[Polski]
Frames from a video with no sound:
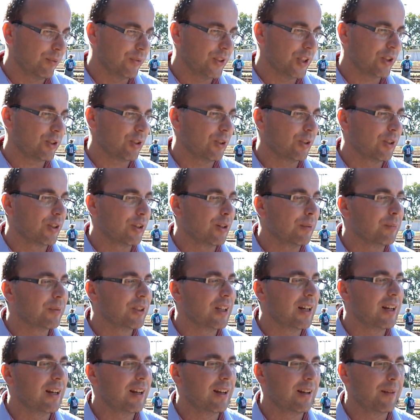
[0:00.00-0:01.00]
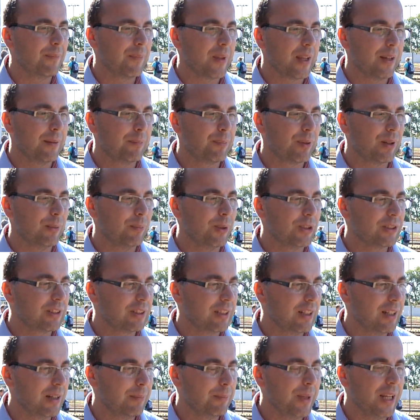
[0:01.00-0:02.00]
również ogromna e,
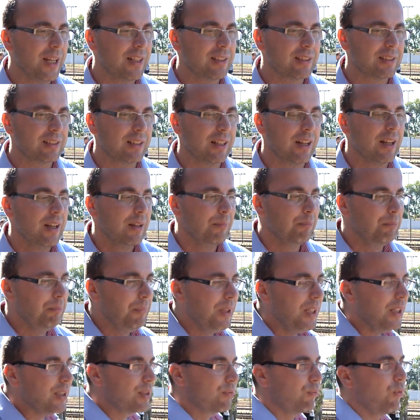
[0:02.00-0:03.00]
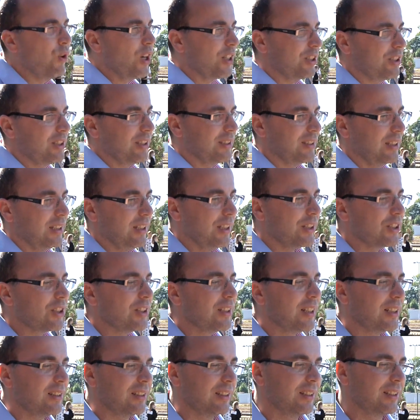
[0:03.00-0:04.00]
promocja miasta. Mi zwłaszcza
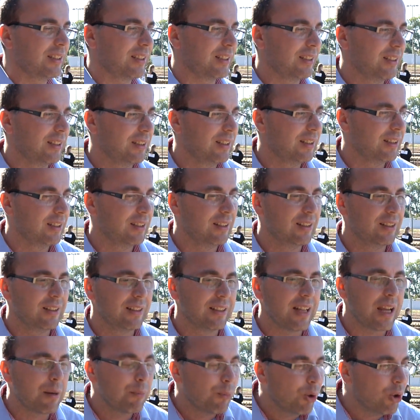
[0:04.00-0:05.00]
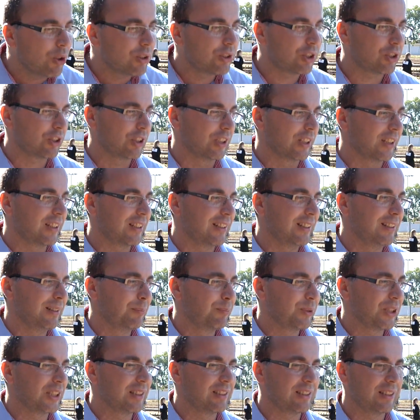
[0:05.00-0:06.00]
zależy na tych e, najmłodszych
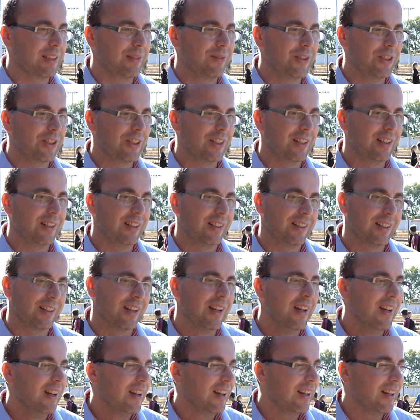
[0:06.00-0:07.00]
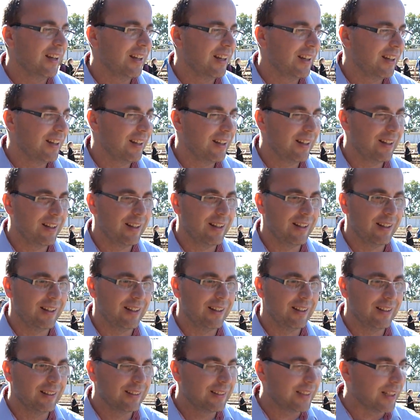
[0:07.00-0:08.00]
e, przedstawicielach
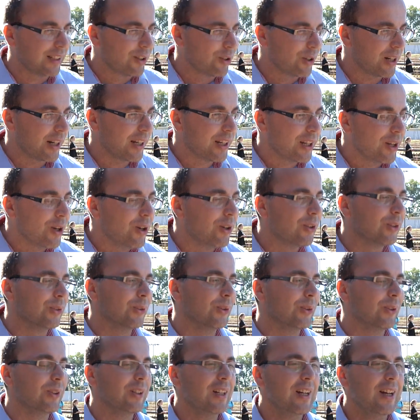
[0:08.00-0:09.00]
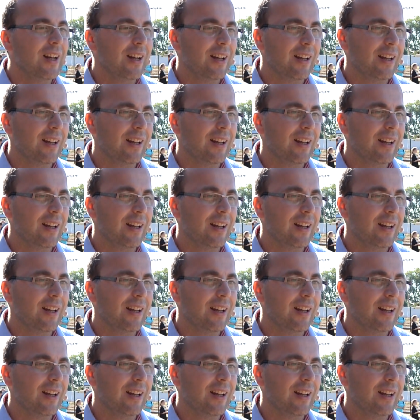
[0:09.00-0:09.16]
tego regionu,